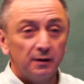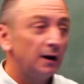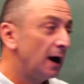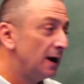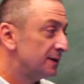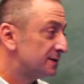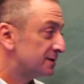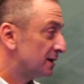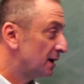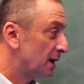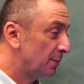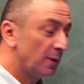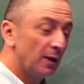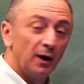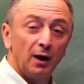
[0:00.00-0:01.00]

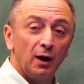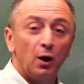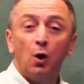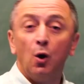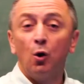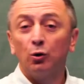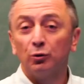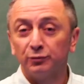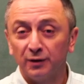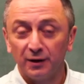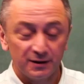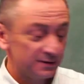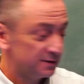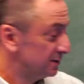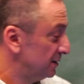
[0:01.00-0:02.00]
Gayserepe
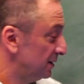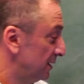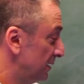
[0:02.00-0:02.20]
Ortas,